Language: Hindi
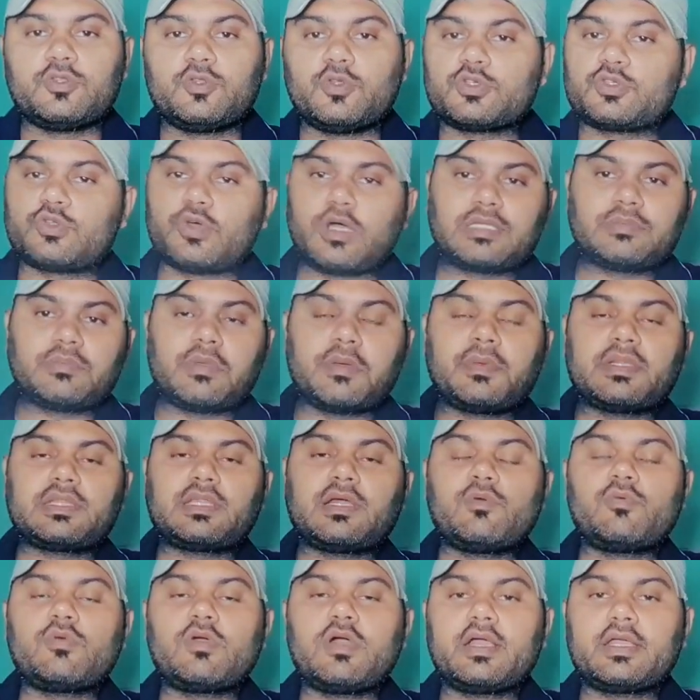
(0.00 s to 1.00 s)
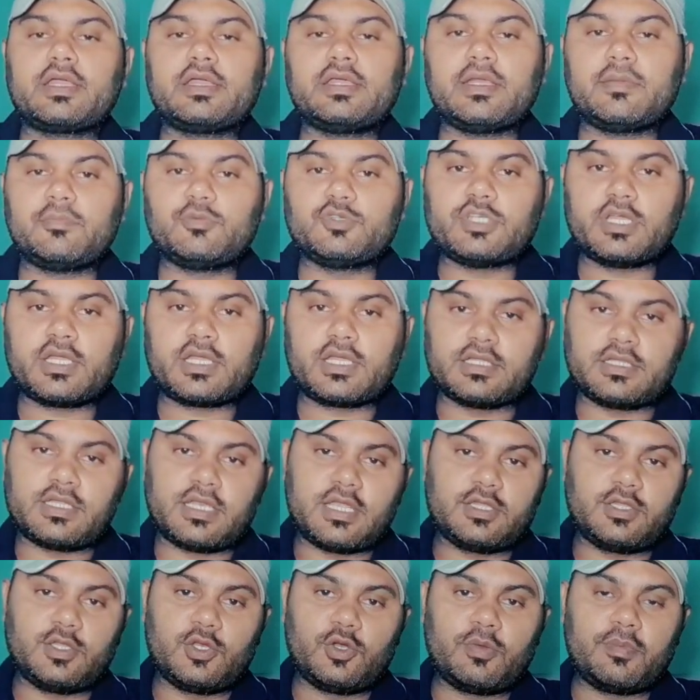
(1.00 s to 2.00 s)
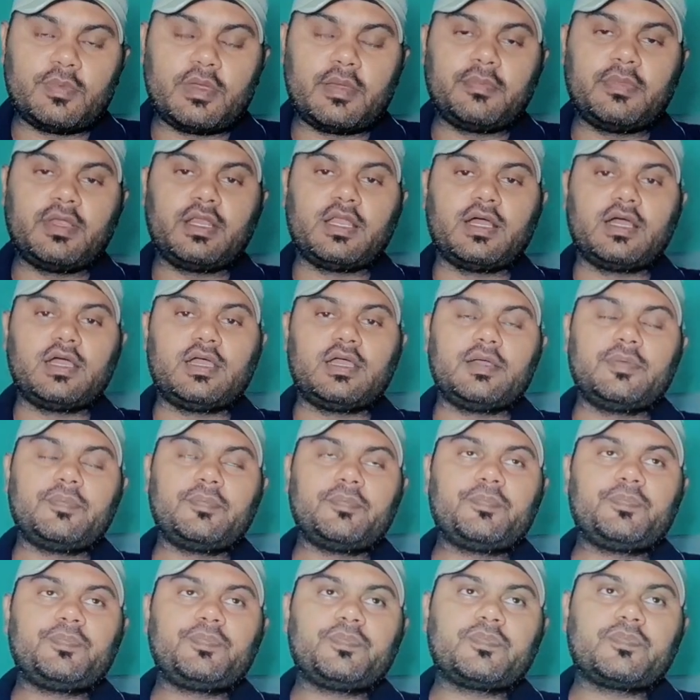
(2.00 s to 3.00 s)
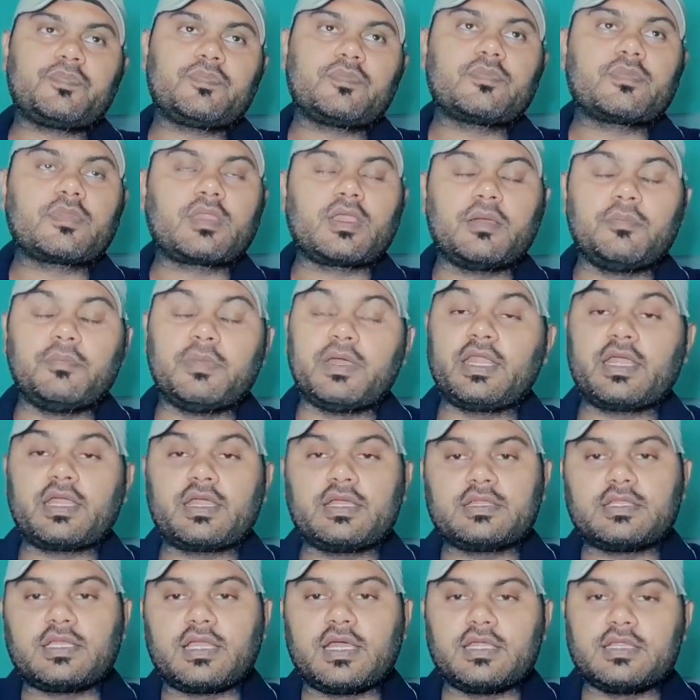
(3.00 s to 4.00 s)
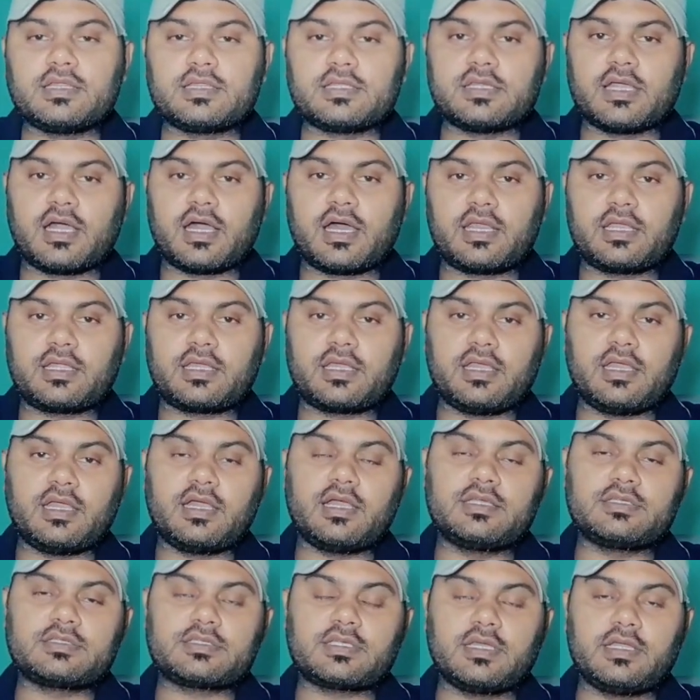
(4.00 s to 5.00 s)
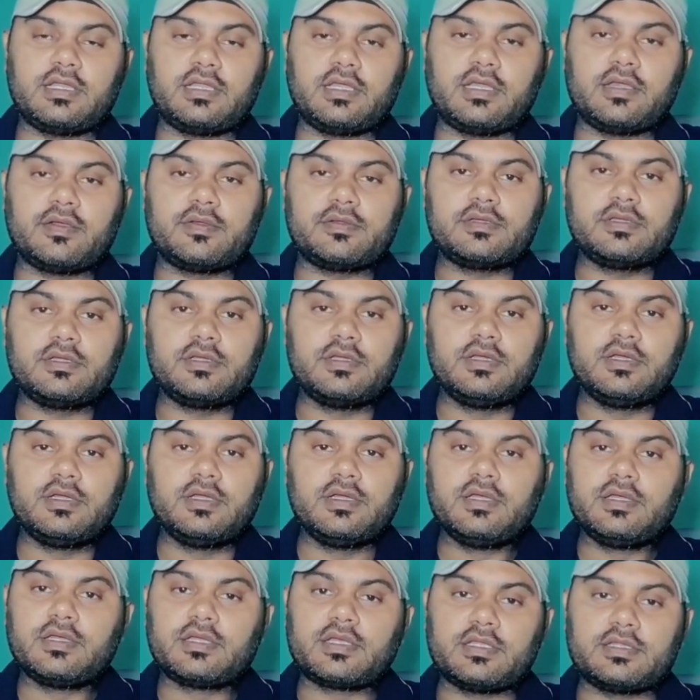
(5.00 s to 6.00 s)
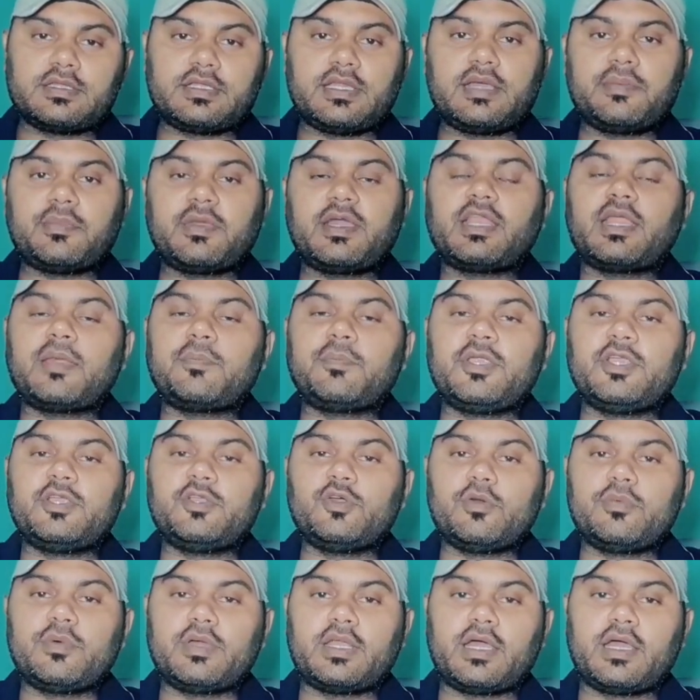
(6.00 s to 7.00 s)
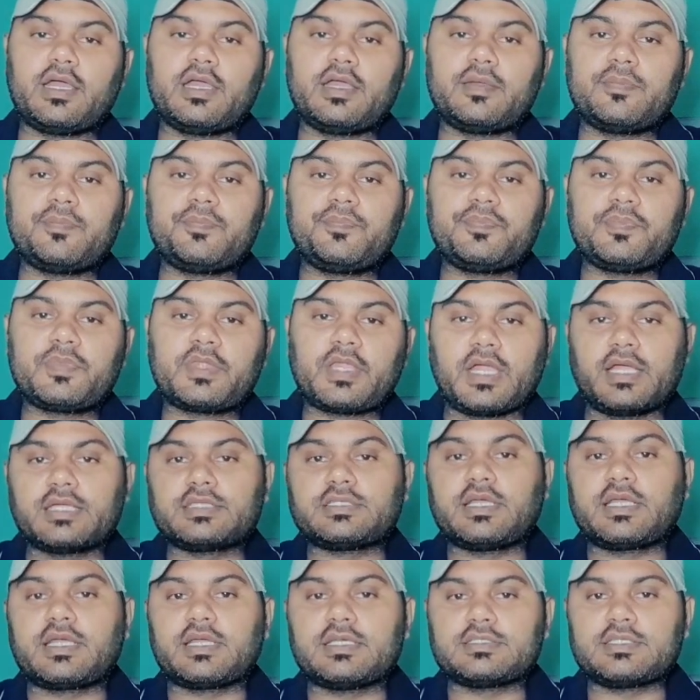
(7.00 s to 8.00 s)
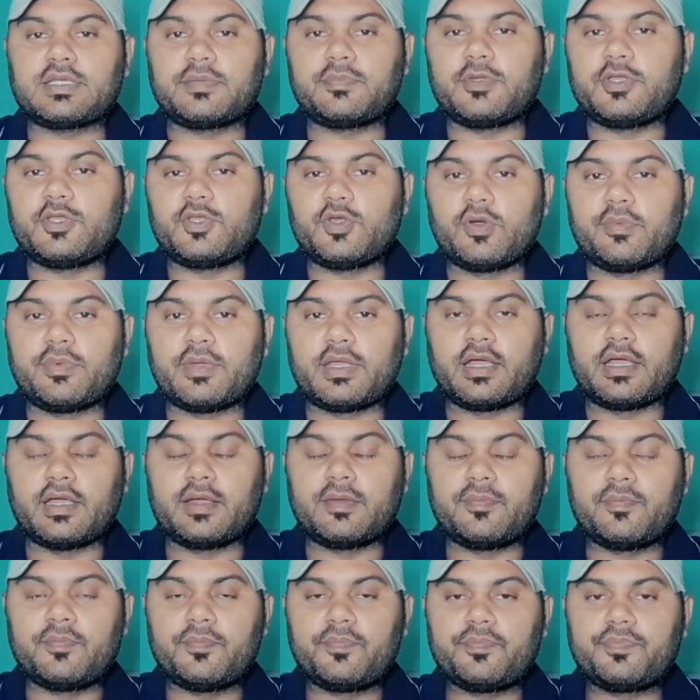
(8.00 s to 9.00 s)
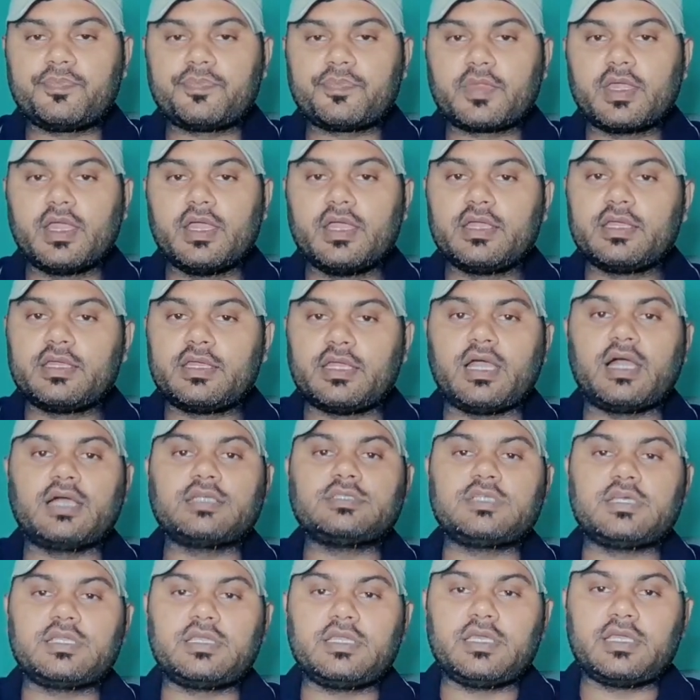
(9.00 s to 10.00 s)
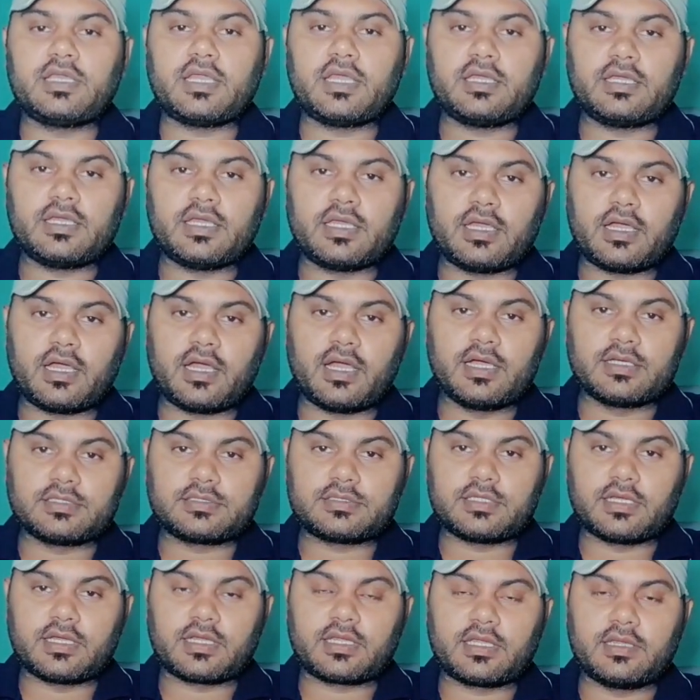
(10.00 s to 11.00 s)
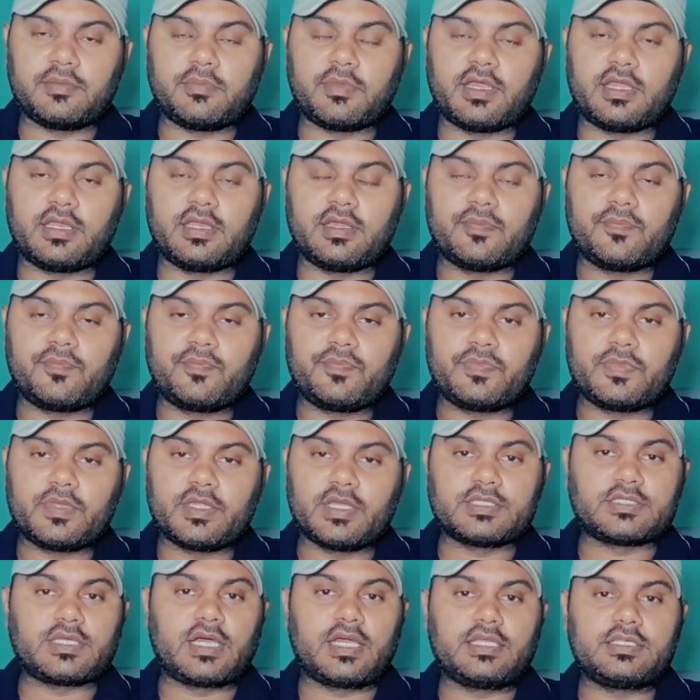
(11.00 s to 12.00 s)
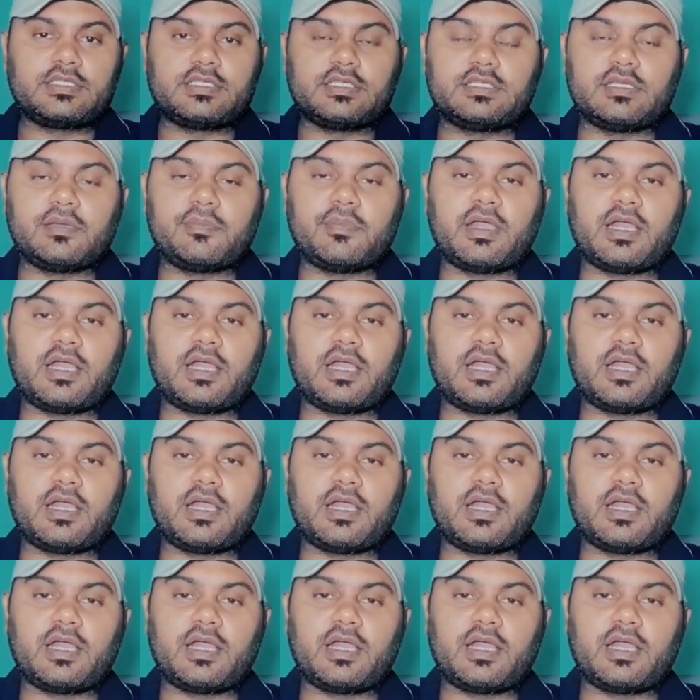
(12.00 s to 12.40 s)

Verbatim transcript: दोस्तों आज मैं बताऊंगा कि ये मुझे कितने दिनों में मिला है मैंने कितना इंतज़ार किया इसके लिए कितने मैंने वीडियो बनाए कैसे कैसे वीडियो बनाए क्या जर्नी रही है आज तक की मेरी ये सारी चीज़ें